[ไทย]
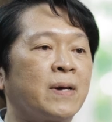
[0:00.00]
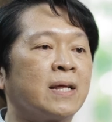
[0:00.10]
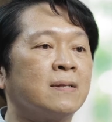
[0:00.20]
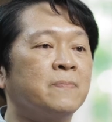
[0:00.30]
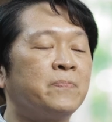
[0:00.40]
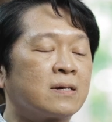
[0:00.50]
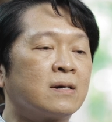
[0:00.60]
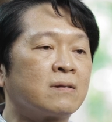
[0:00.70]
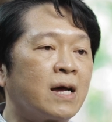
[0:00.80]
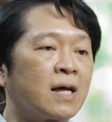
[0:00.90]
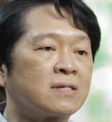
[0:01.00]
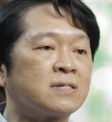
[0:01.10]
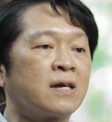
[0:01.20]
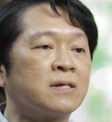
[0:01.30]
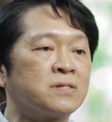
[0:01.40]
เป็นเครื่องรา
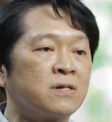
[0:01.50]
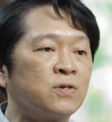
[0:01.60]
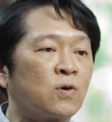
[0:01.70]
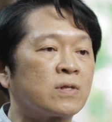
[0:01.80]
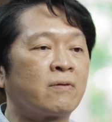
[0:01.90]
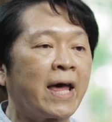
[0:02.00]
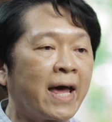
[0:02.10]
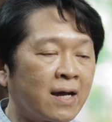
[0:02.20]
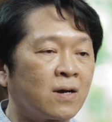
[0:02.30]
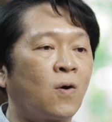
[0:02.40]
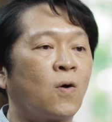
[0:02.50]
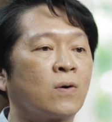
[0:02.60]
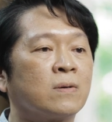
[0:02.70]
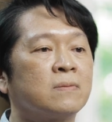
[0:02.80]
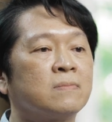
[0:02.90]
ชอิสริยยศแรกขอ
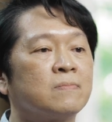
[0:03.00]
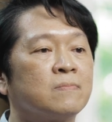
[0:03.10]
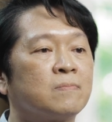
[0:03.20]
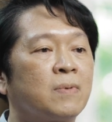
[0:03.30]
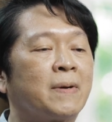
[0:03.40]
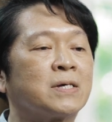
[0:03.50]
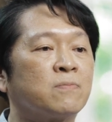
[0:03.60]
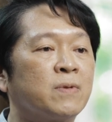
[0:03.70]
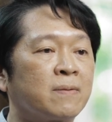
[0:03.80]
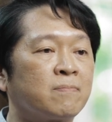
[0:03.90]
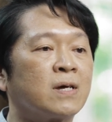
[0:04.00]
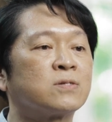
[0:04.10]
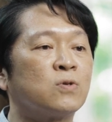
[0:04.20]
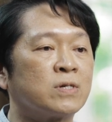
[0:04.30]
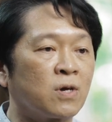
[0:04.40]
งพระบาทสมเด็จพระ
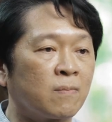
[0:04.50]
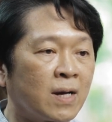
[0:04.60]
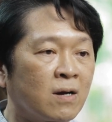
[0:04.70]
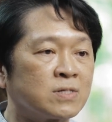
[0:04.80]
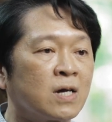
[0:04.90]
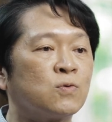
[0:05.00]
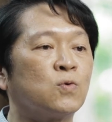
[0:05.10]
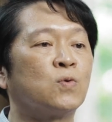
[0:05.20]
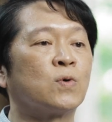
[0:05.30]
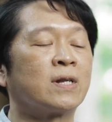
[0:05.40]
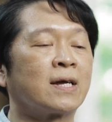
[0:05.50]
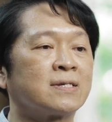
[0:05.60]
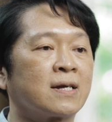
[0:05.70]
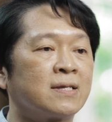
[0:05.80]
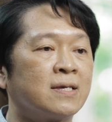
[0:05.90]
จุลจอมเกล้าเจ้าอยู่หัวหลัง
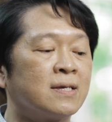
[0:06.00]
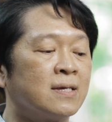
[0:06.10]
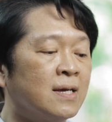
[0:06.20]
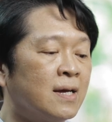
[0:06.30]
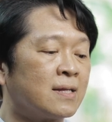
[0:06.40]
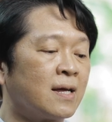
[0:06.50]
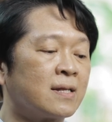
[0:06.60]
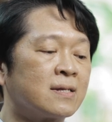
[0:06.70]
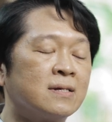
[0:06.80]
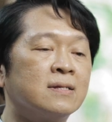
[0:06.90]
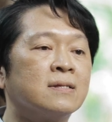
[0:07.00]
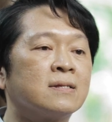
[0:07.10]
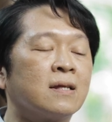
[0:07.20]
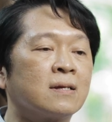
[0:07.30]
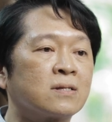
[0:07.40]
จากที่ท่านขึ้น
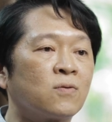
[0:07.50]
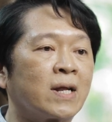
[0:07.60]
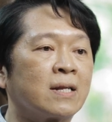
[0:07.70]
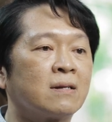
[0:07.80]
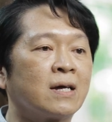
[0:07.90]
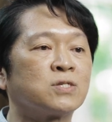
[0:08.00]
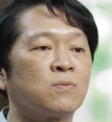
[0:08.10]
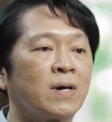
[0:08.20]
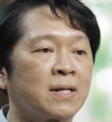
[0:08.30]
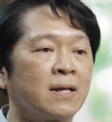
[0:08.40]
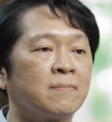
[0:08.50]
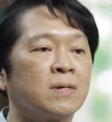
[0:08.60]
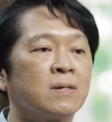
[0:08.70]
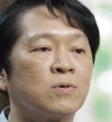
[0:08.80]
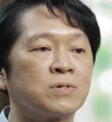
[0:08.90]
เถลิงถวัลย์ราชสมบัติใน
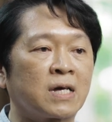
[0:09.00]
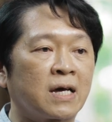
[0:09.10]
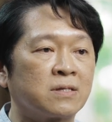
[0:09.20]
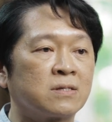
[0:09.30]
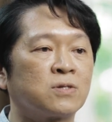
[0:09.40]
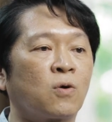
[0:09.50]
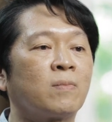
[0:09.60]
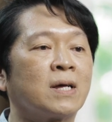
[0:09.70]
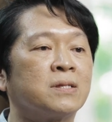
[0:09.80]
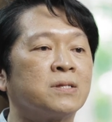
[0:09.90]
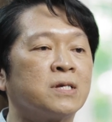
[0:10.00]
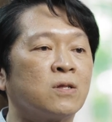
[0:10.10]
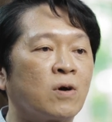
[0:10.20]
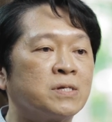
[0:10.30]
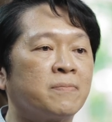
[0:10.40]
ปีพุทธศักราชสองพัน
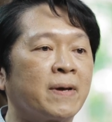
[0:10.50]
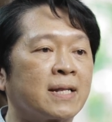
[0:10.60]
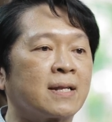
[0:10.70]
สี่ร้อยสิบเอ็